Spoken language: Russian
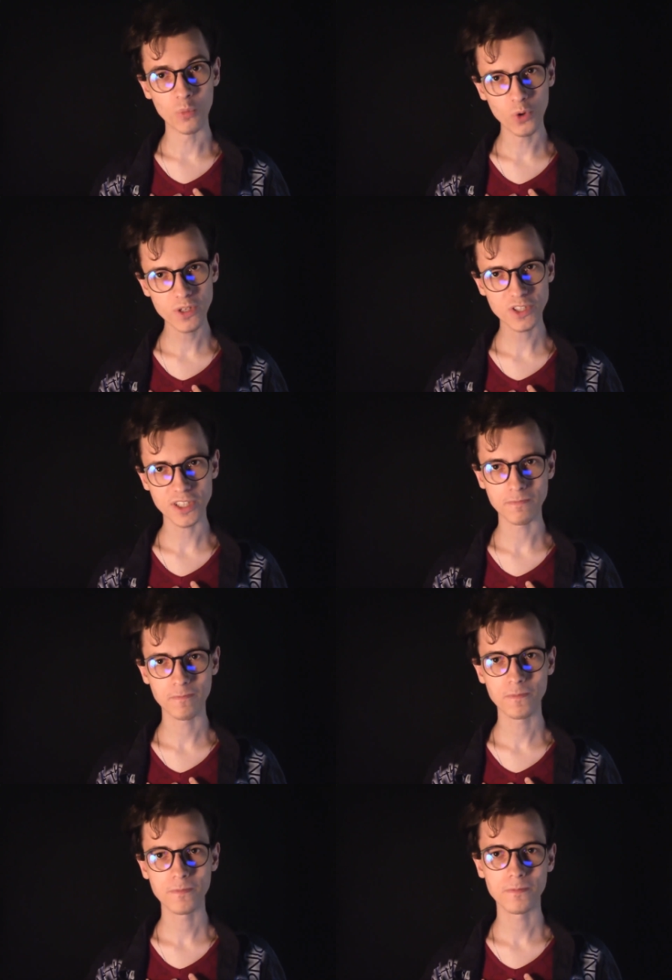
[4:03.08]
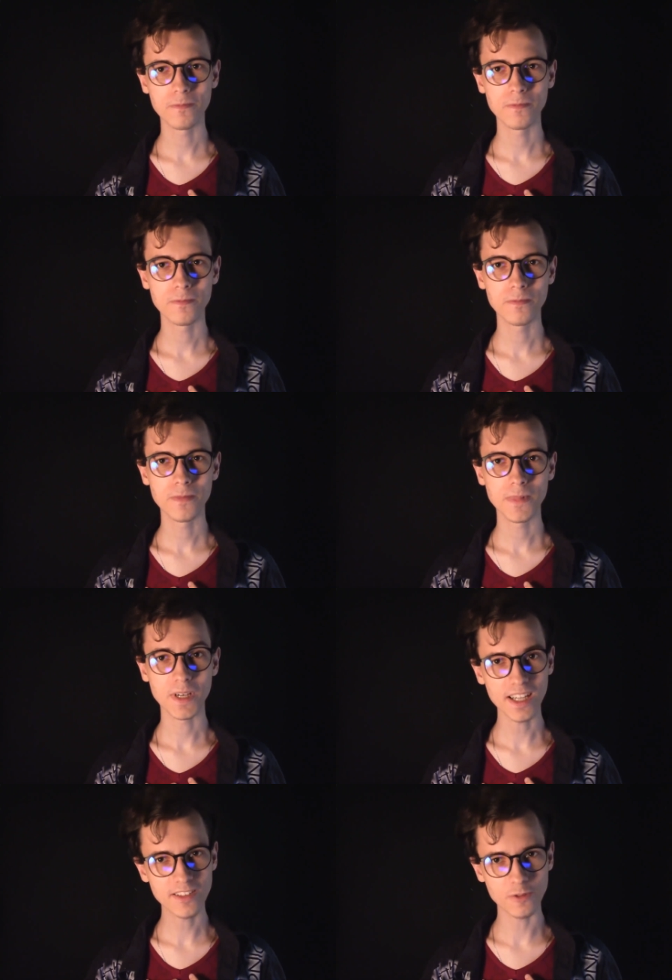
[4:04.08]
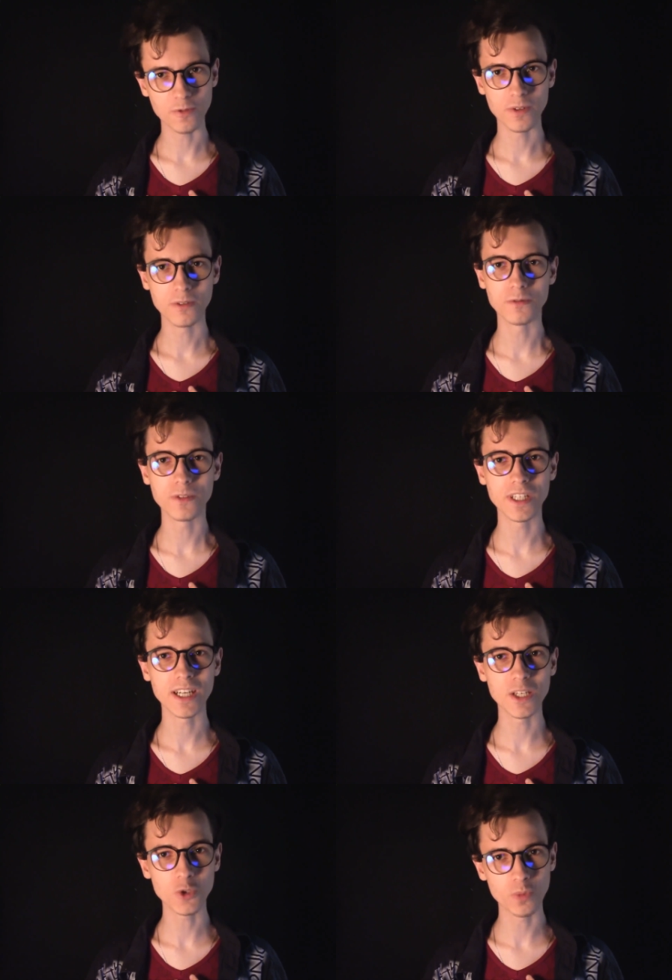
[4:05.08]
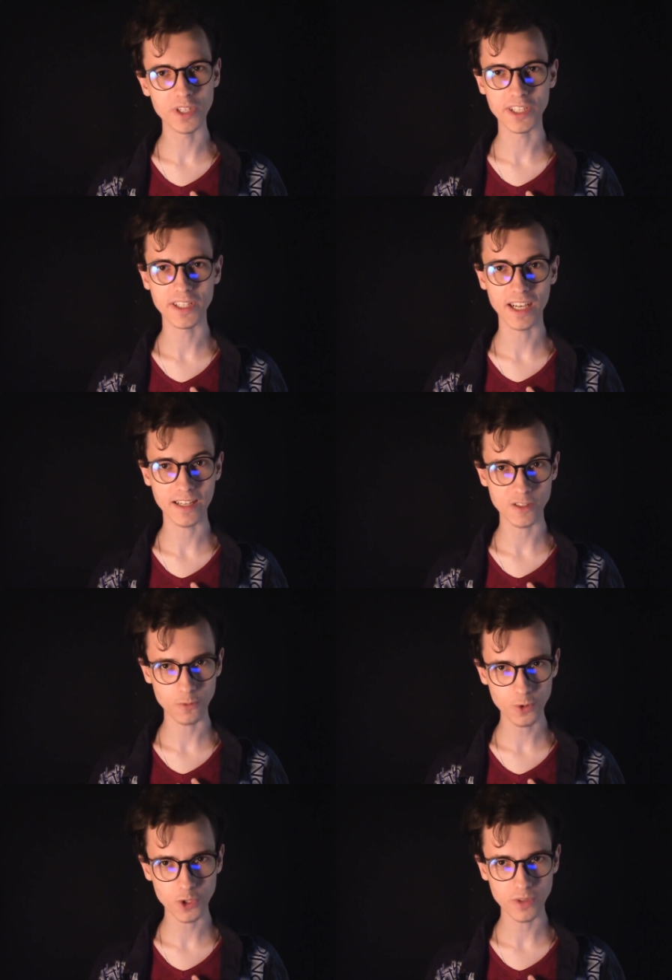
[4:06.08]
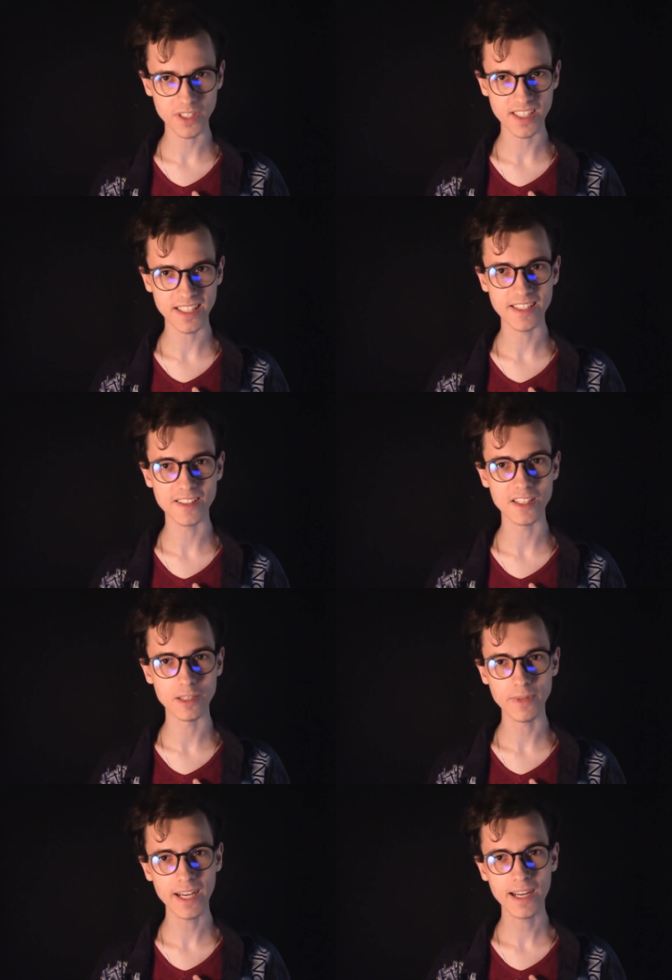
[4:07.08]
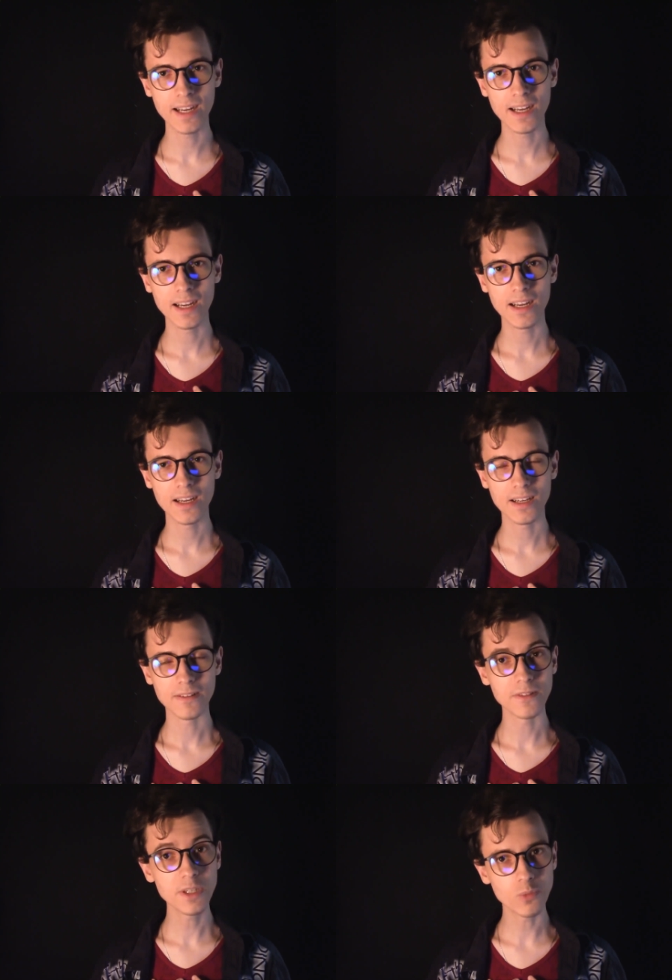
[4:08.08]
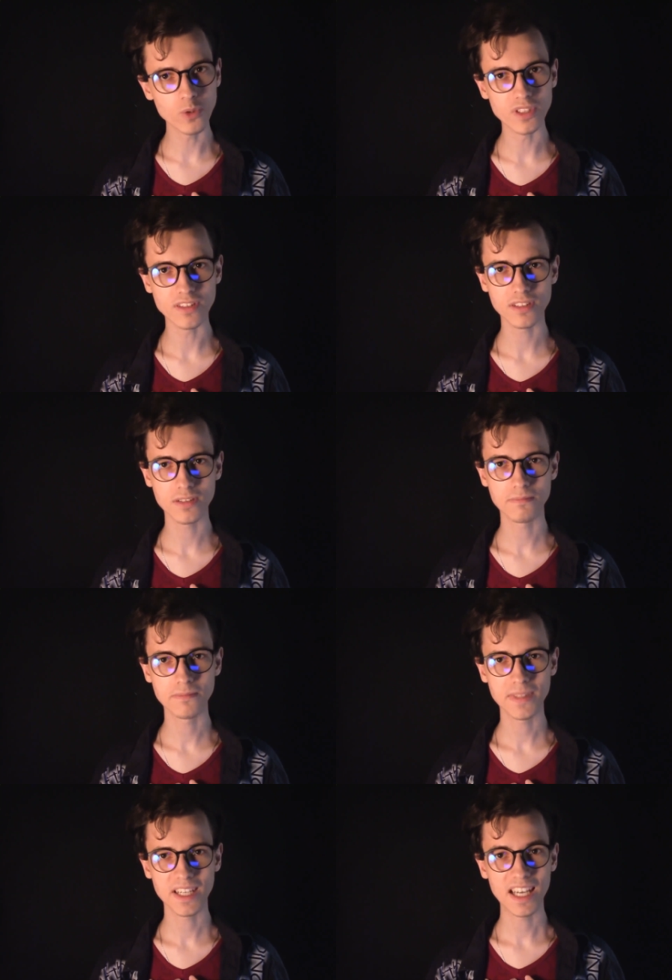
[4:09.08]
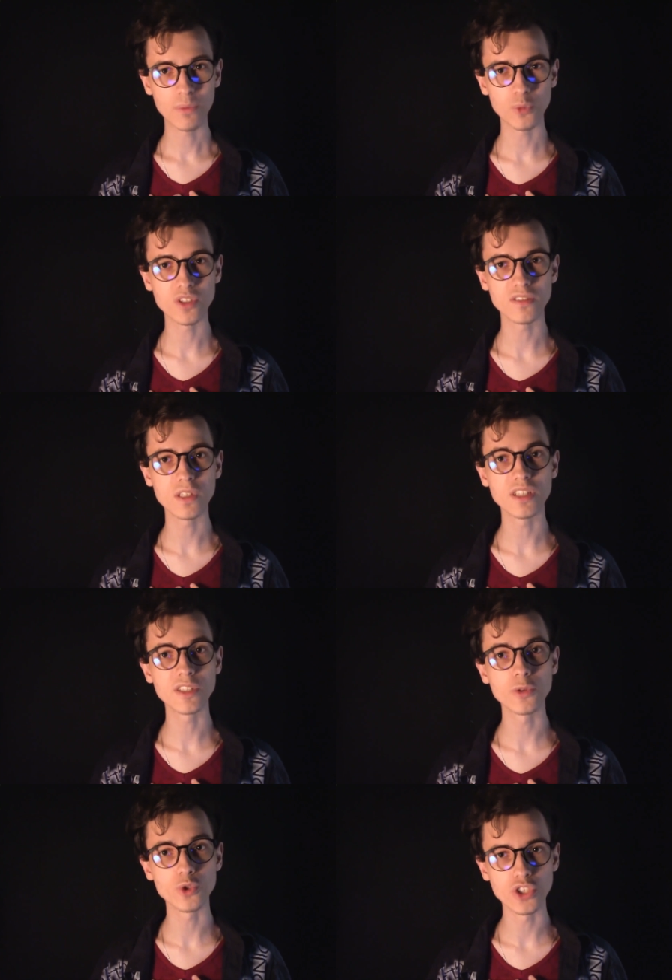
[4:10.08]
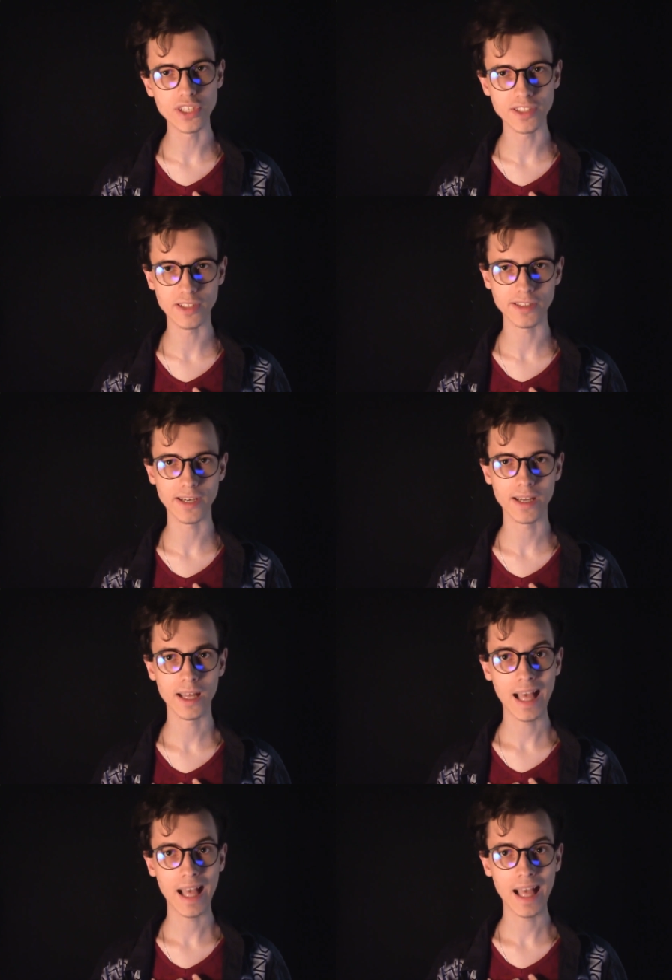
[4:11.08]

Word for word: больше кадров в рубрике «Как озвучивается» из аниме не будет будет исключительно